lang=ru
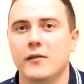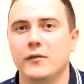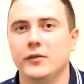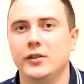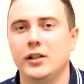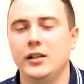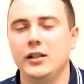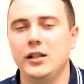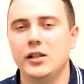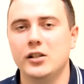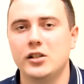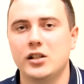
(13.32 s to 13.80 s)
В
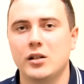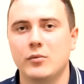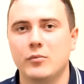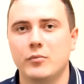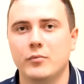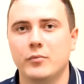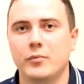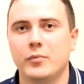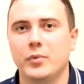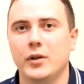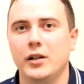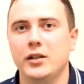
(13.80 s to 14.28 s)

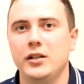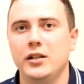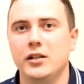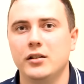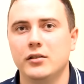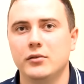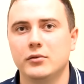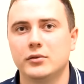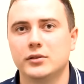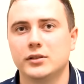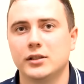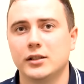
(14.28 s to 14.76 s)
дальнейшем
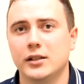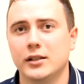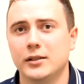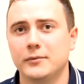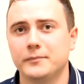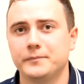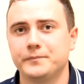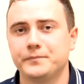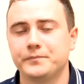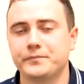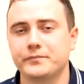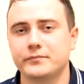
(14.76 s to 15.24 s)

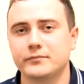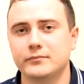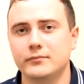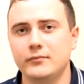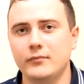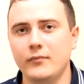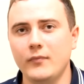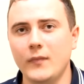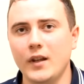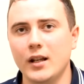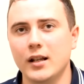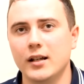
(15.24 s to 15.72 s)
планируется
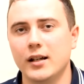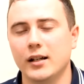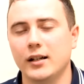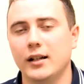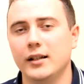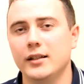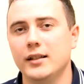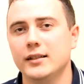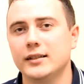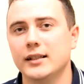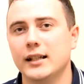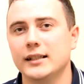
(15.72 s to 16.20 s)

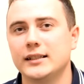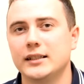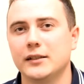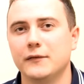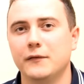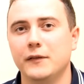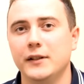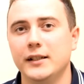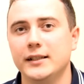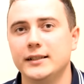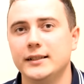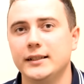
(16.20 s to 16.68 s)
организация
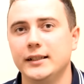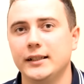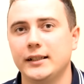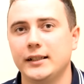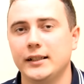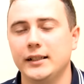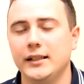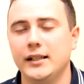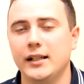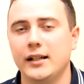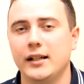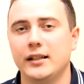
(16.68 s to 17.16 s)
выездных
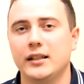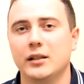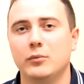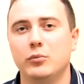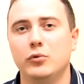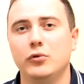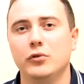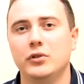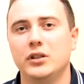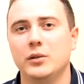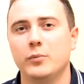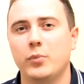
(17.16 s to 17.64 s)
игр. Это
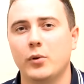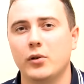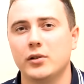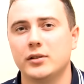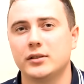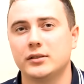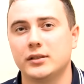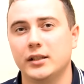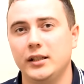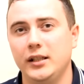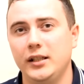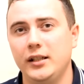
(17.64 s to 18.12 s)
будут не
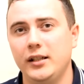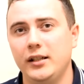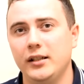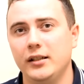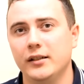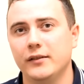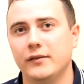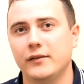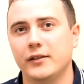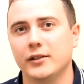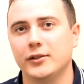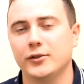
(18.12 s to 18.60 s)
просто
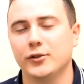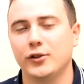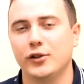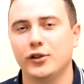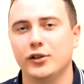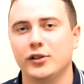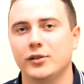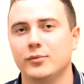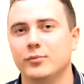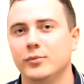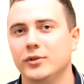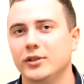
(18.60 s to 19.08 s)
игры, в
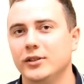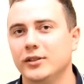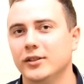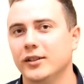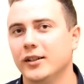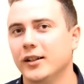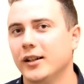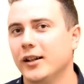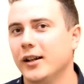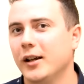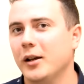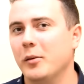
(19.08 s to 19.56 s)
которых мы
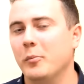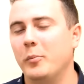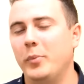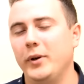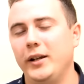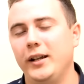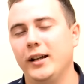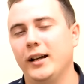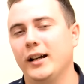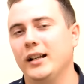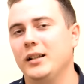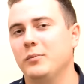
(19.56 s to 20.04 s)

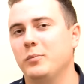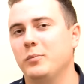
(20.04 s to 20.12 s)
приехали,